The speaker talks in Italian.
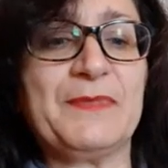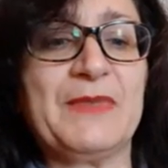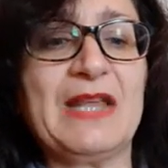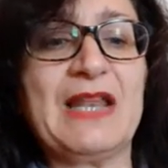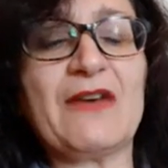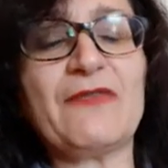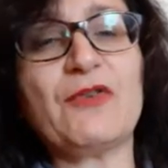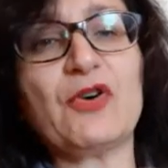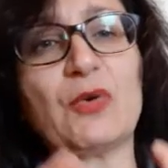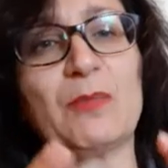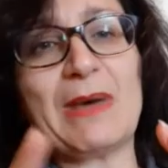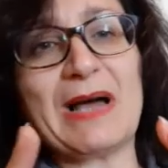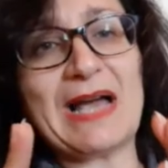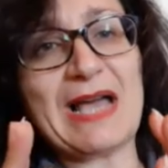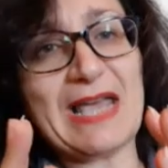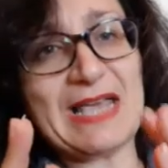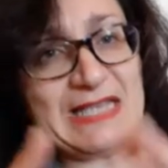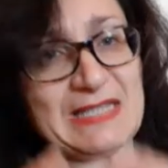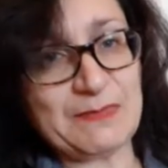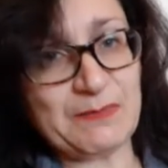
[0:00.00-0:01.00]
nella
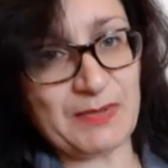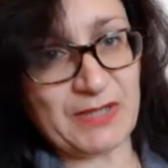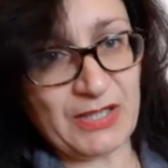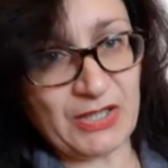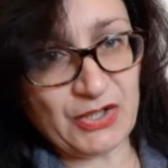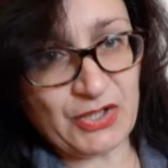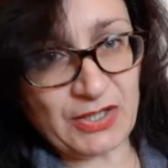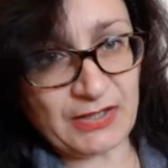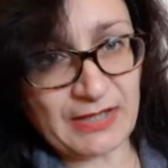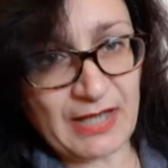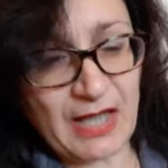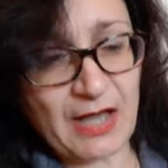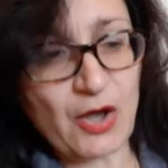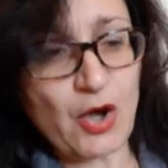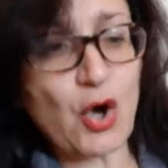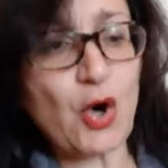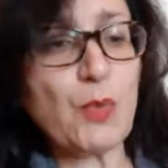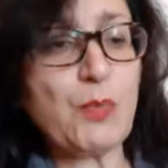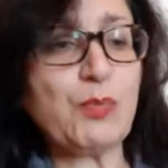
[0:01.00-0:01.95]
forma esplicita